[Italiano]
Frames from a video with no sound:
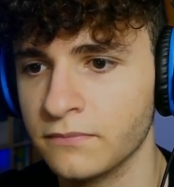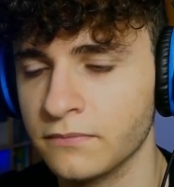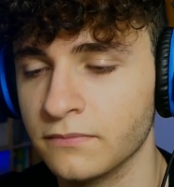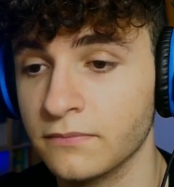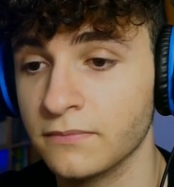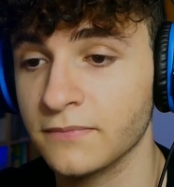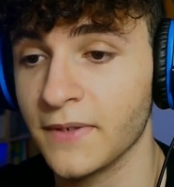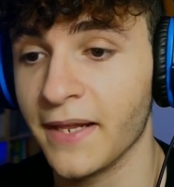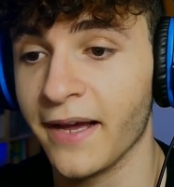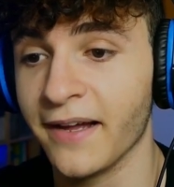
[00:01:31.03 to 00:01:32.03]

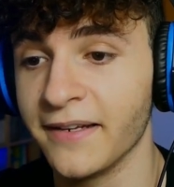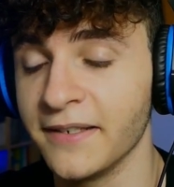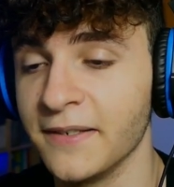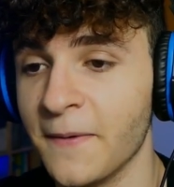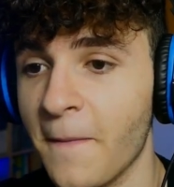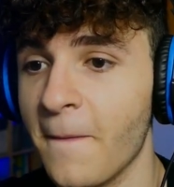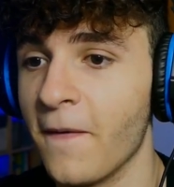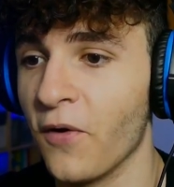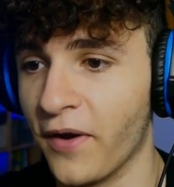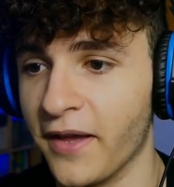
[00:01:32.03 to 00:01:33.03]
Uccidendo. Le ali.
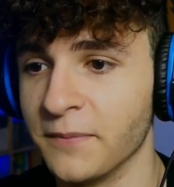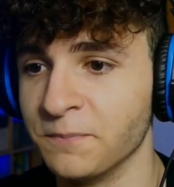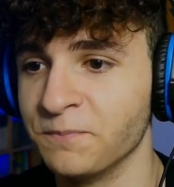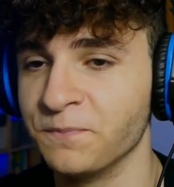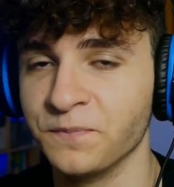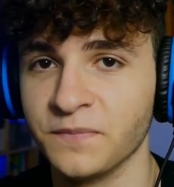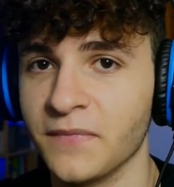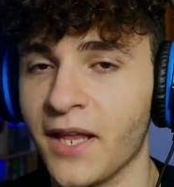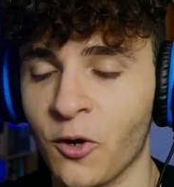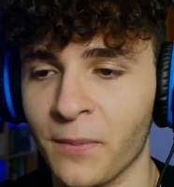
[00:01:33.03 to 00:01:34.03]
Ok,
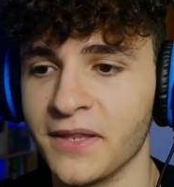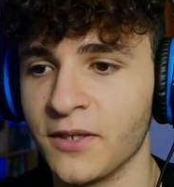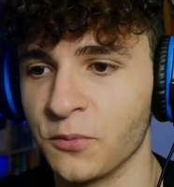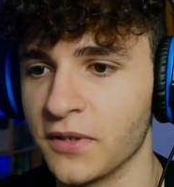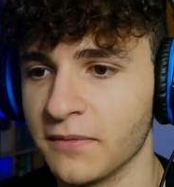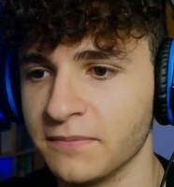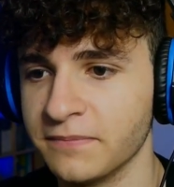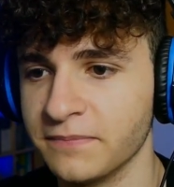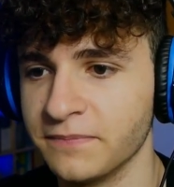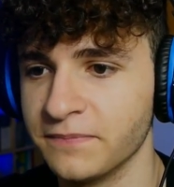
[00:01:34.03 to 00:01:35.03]
le hanno mantenute.
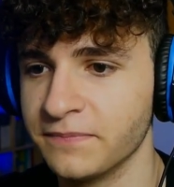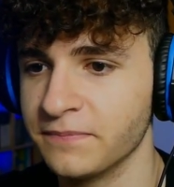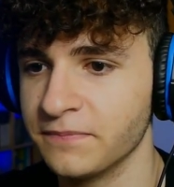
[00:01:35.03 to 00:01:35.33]
eterna.